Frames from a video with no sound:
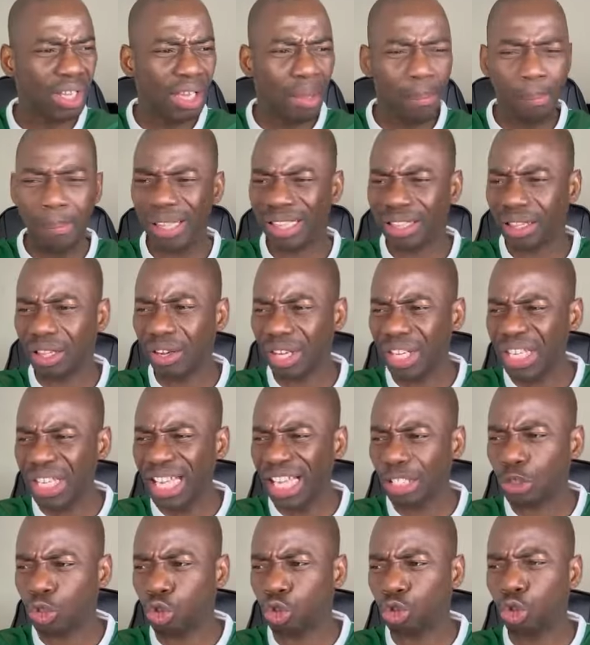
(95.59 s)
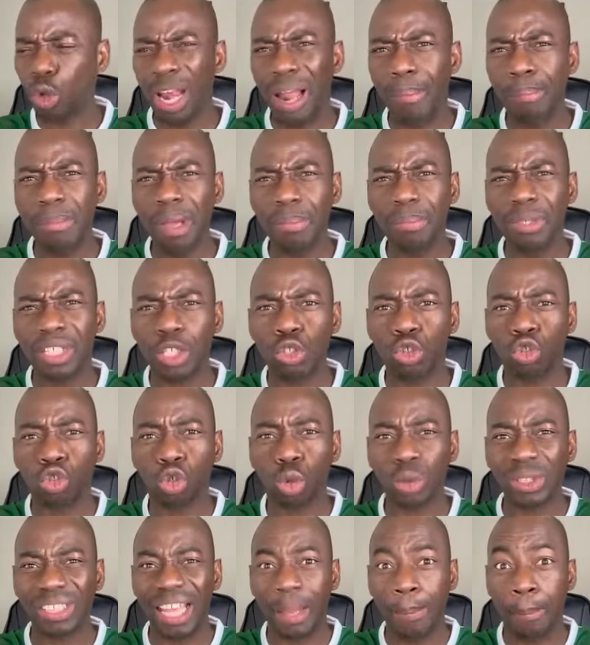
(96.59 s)
Maintenant, il y a ceux-là même qui
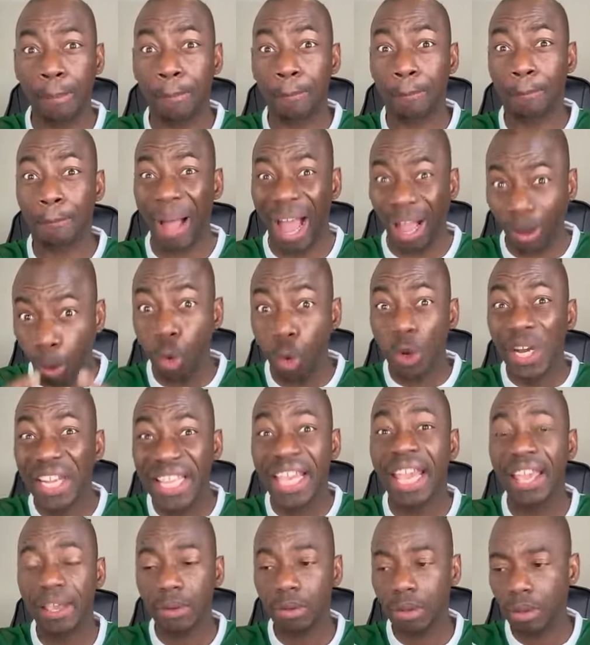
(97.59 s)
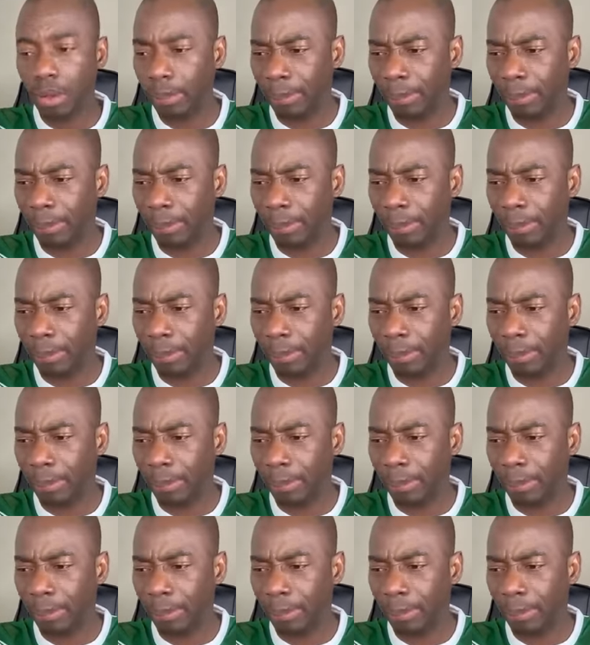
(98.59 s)
sont des paroliers.